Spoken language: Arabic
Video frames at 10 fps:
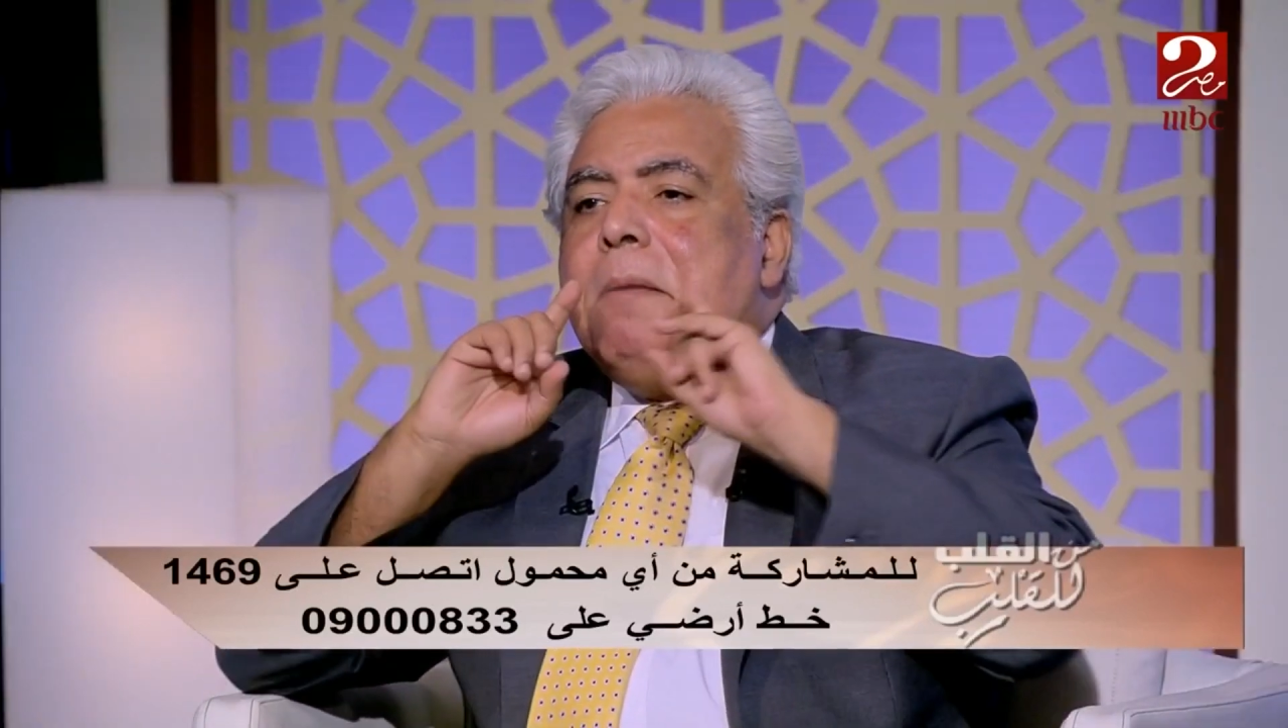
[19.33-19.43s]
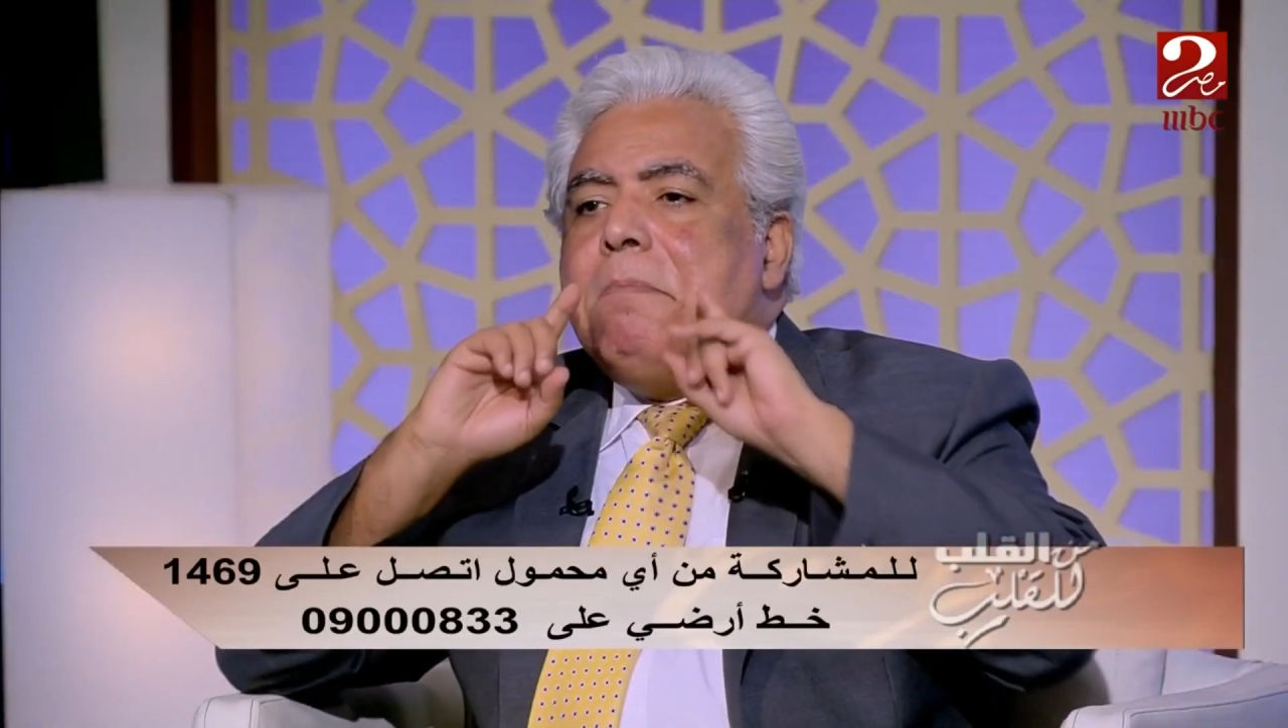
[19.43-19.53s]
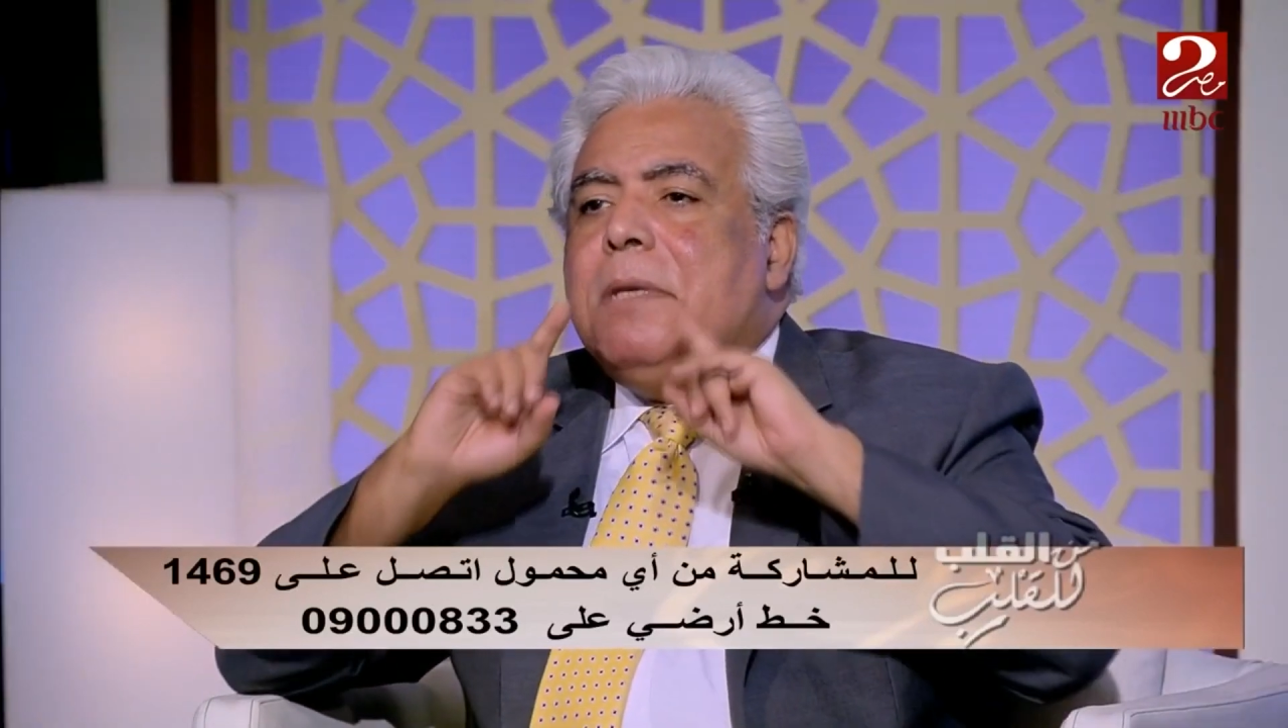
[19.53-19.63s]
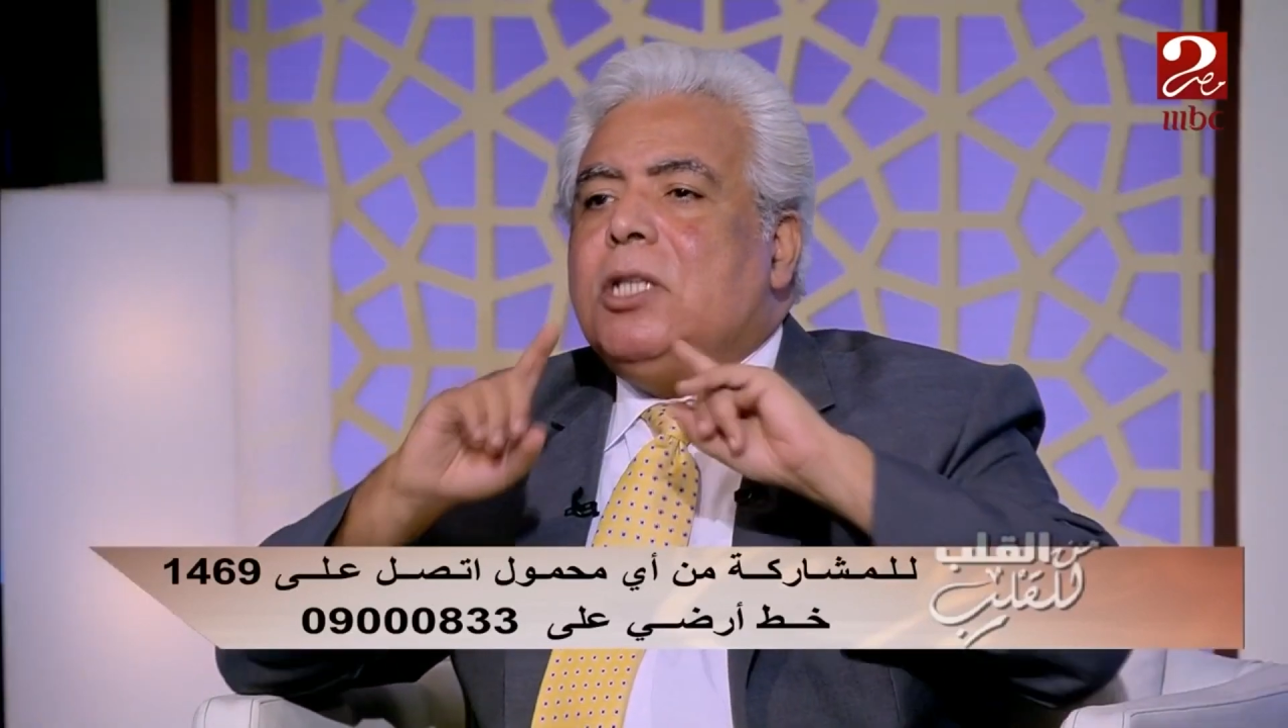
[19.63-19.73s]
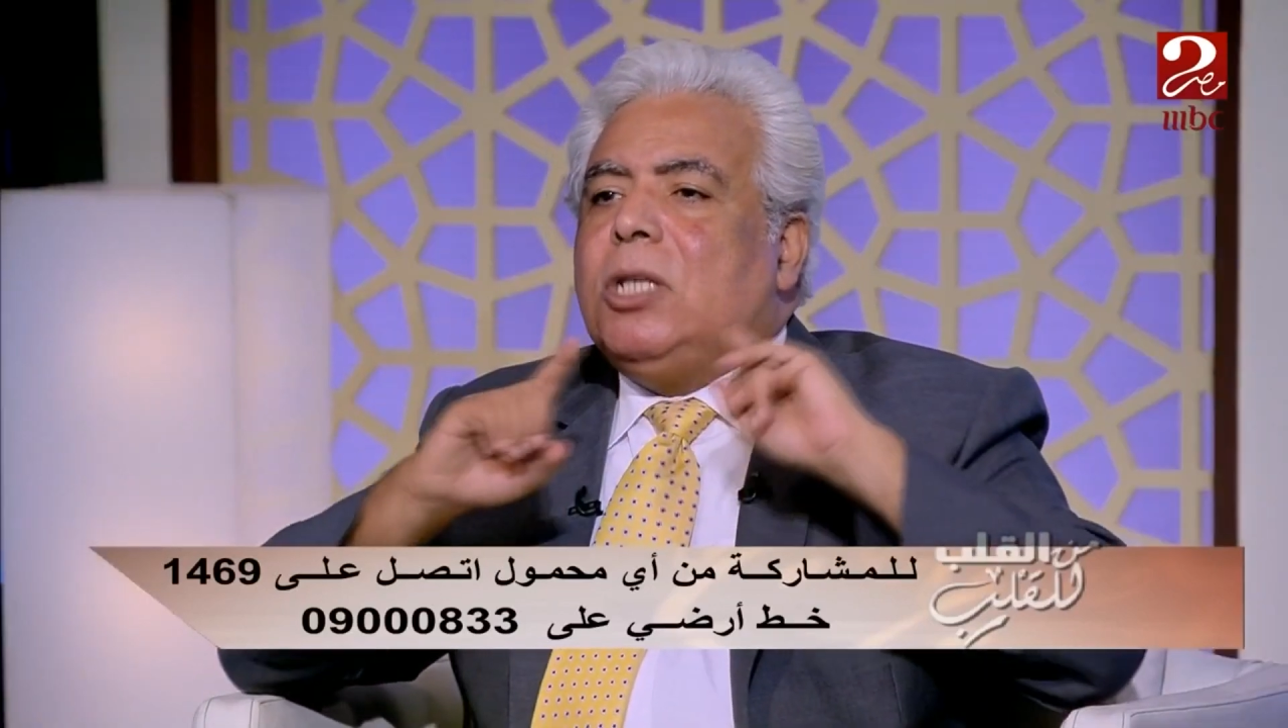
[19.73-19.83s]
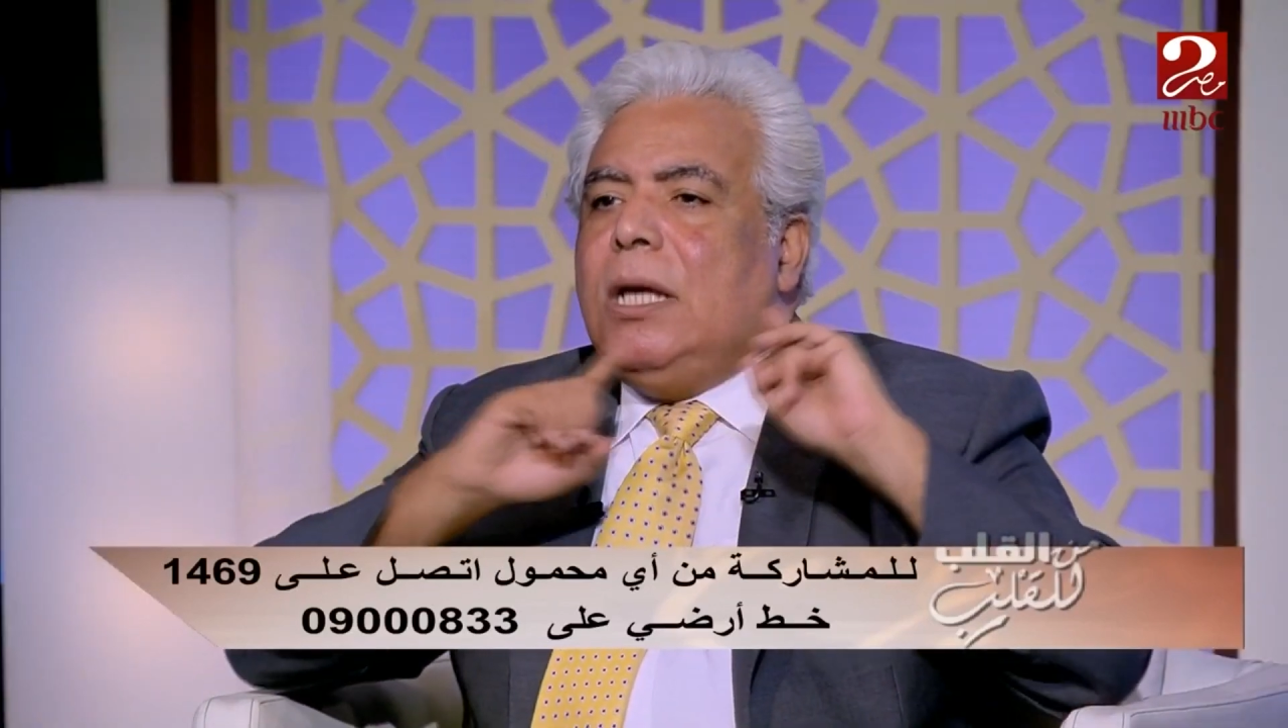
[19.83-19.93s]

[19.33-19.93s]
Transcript: مش